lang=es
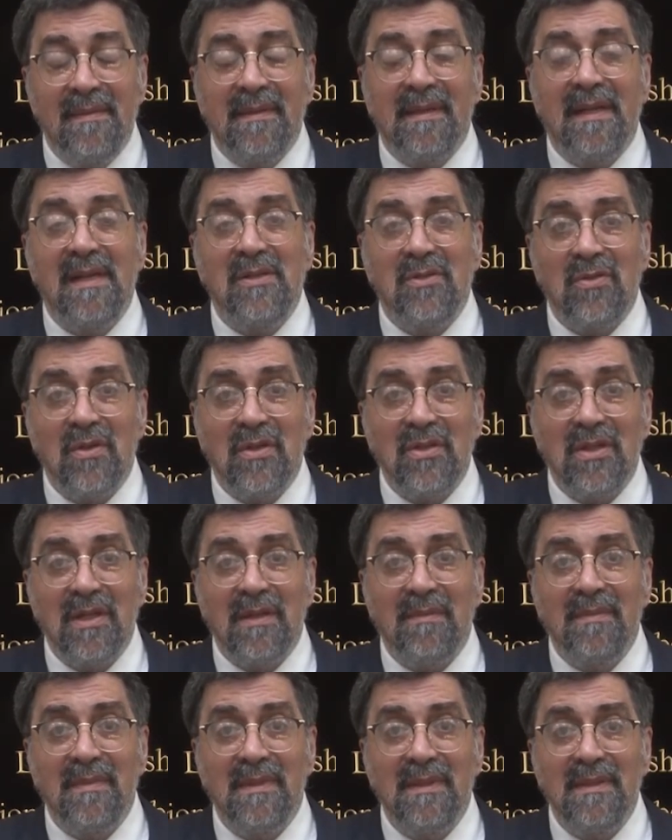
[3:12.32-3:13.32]
¿Qué hizo
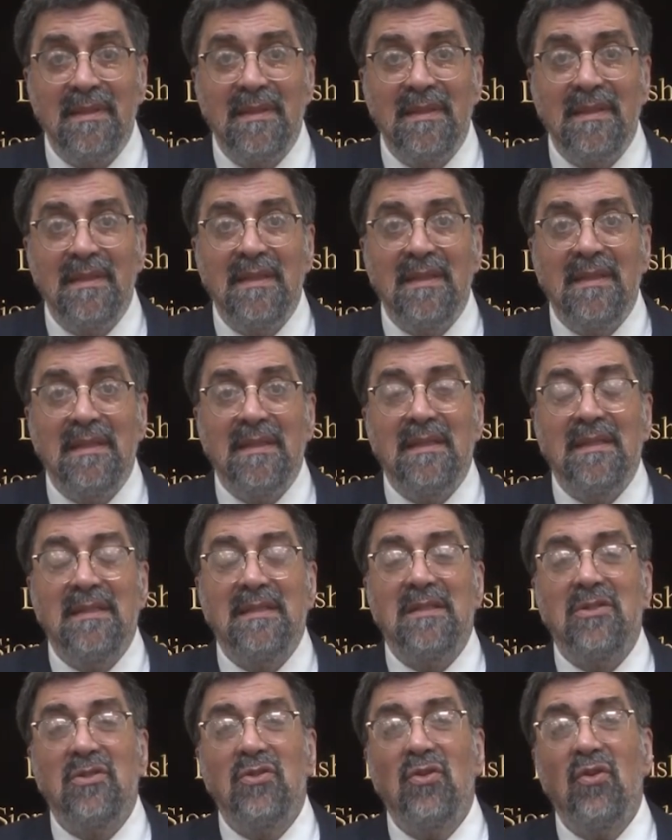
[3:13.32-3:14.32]
Hashem?
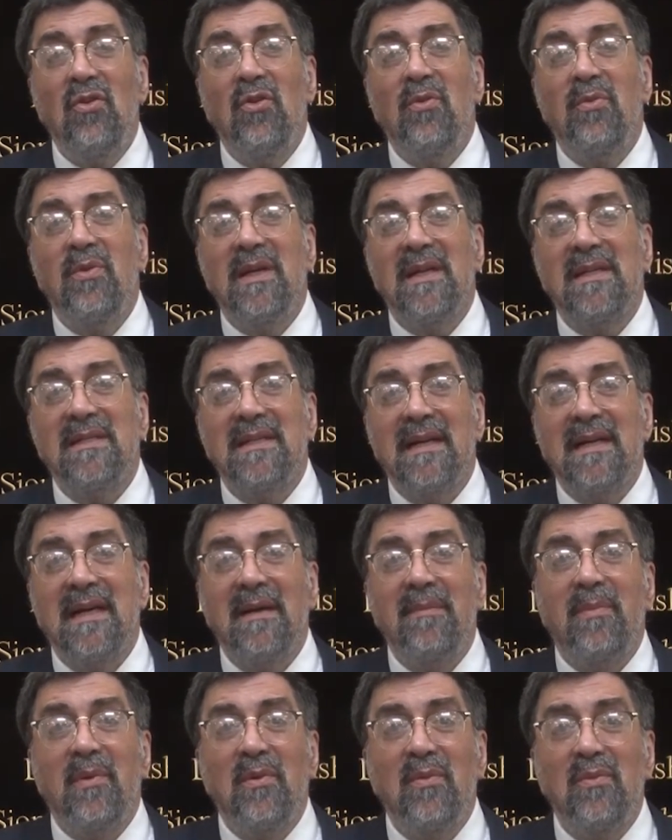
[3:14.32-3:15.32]
Si yo los voy a
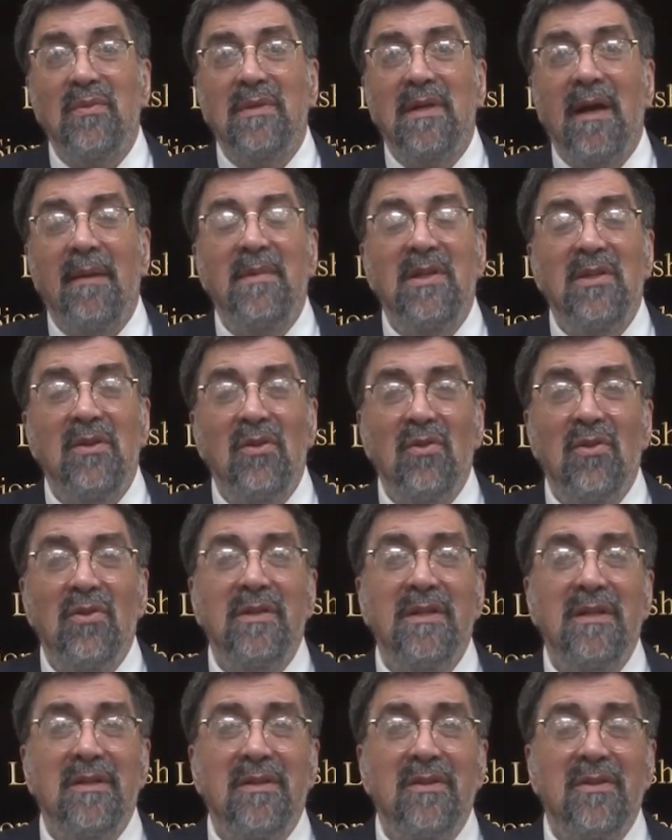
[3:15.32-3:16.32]
sacar por un camino
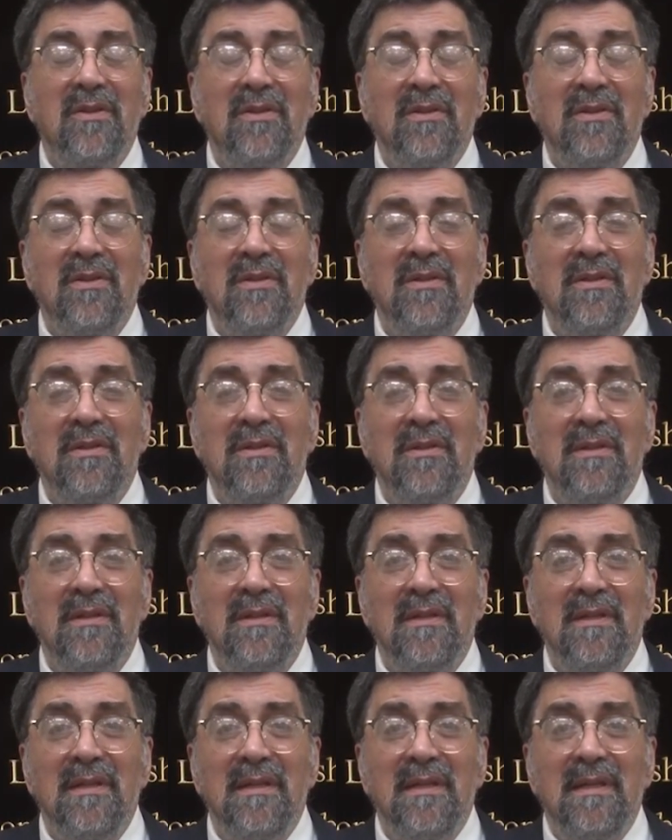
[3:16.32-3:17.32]
lógico,
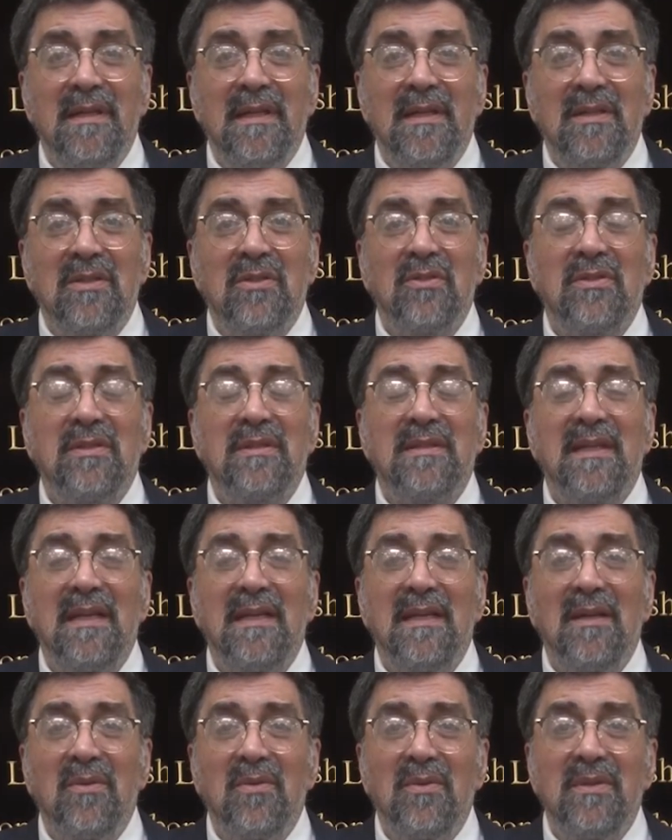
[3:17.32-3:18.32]
entonces el
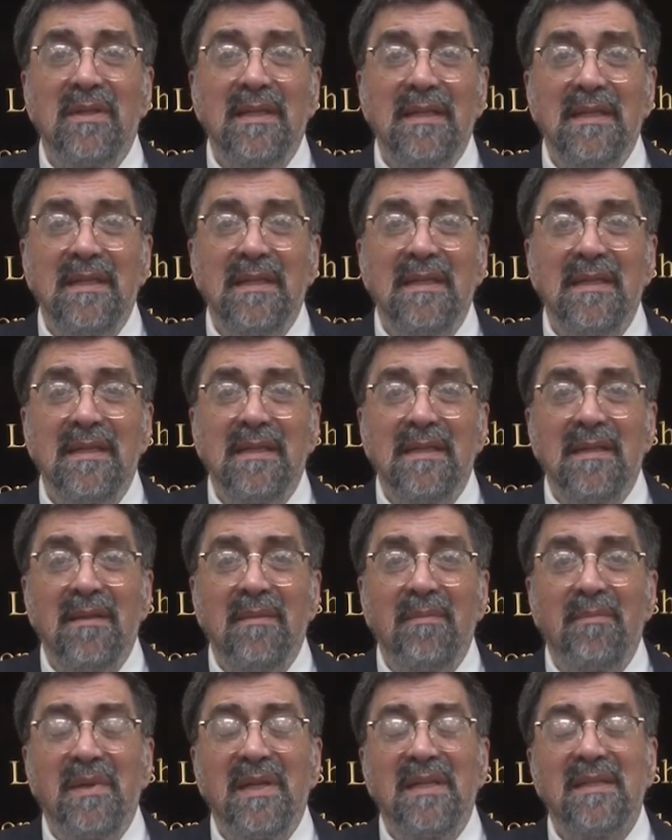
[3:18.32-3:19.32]
Yehudi
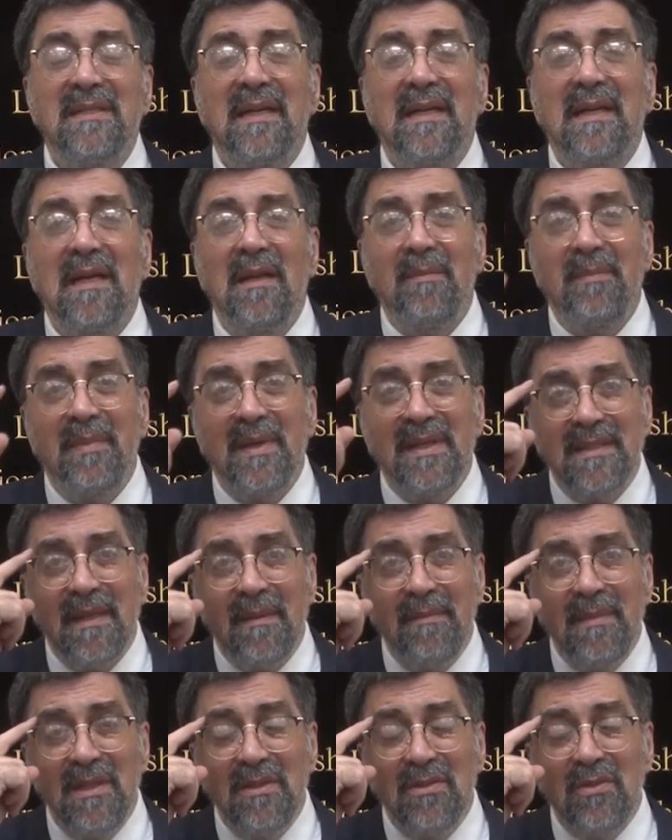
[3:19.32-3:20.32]
piensa que el
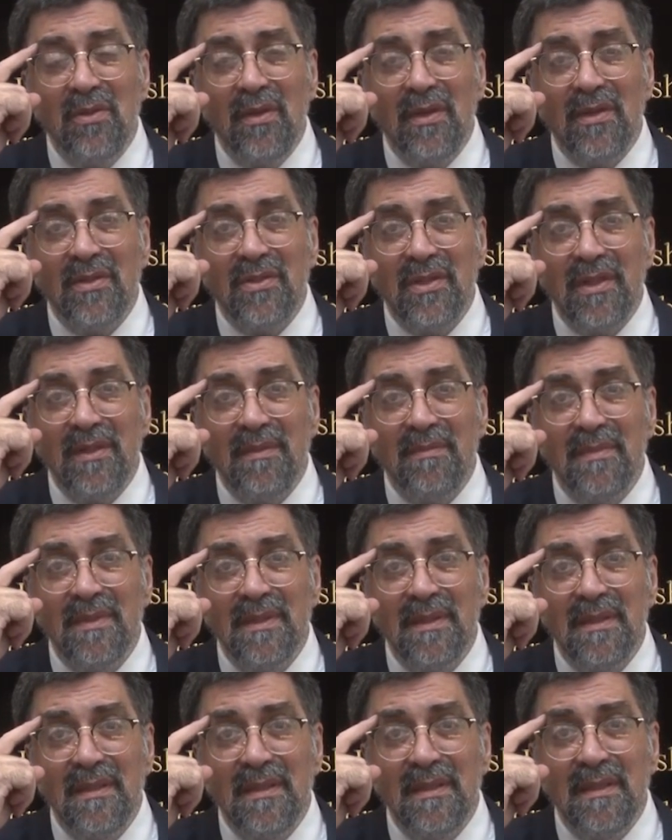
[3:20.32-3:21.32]
pensamiento de Hashem
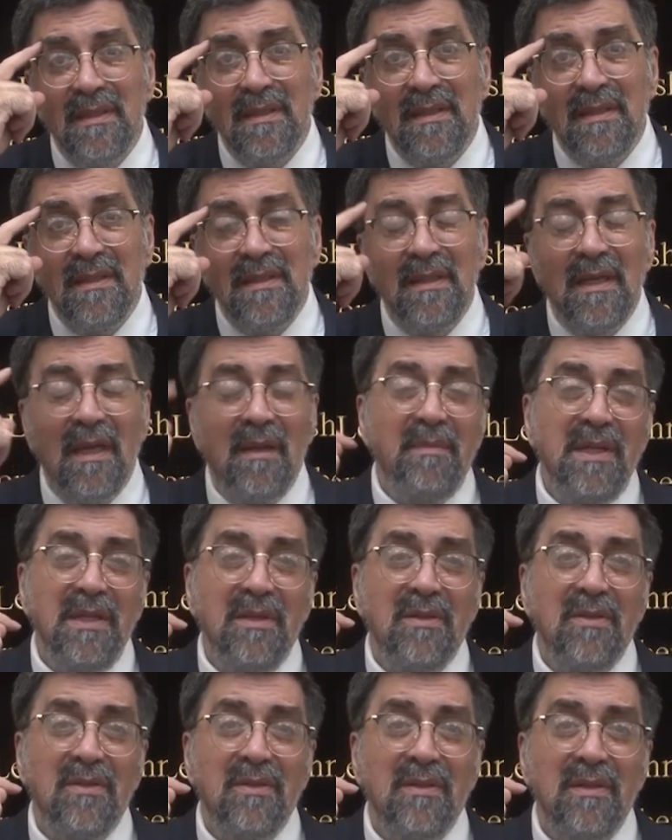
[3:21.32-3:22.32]
y el
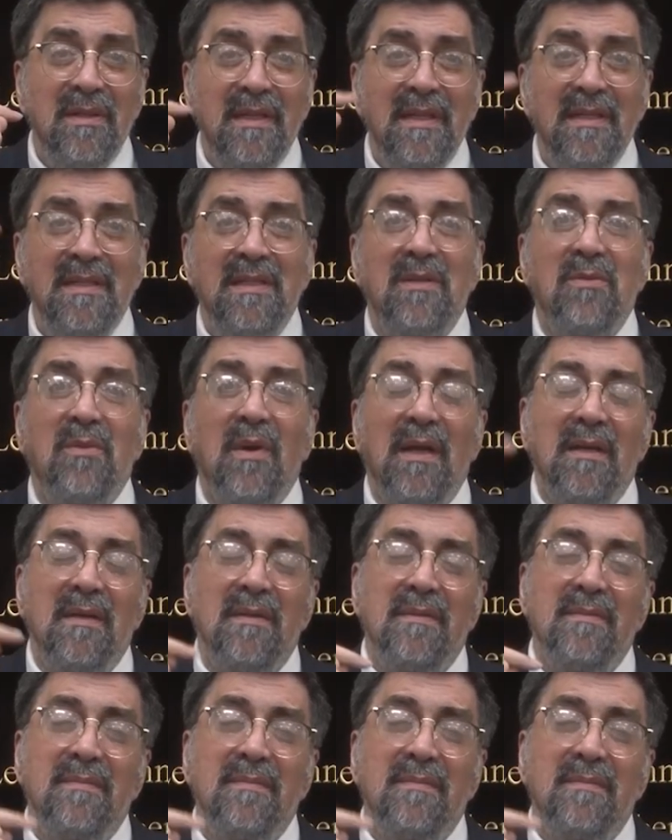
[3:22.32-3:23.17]
mío es igual.